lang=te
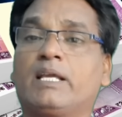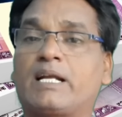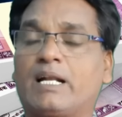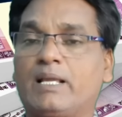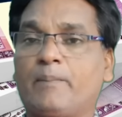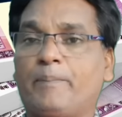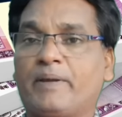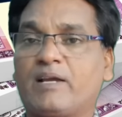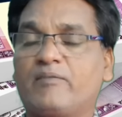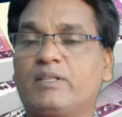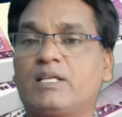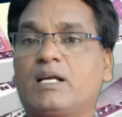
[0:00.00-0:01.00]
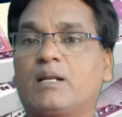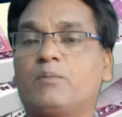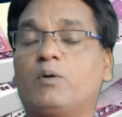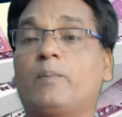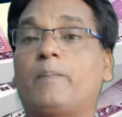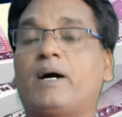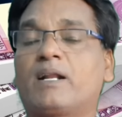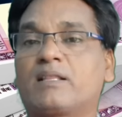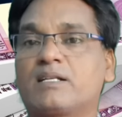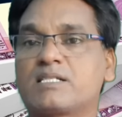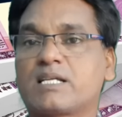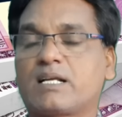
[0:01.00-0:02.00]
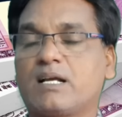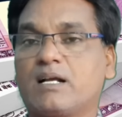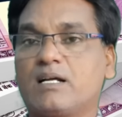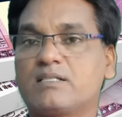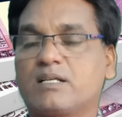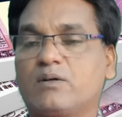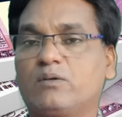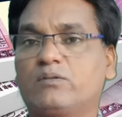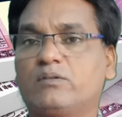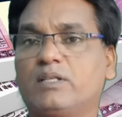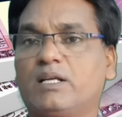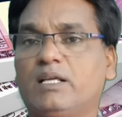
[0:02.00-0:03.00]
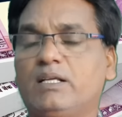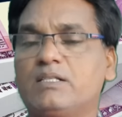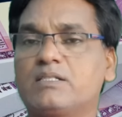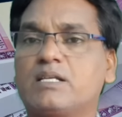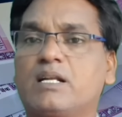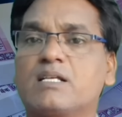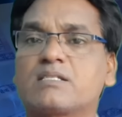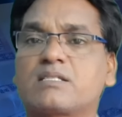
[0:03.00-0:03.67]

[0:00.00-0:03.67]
ఇక్కడ ఎంపిక విధానము పారదర్శకంగా జరుగుతుందని జిల్లా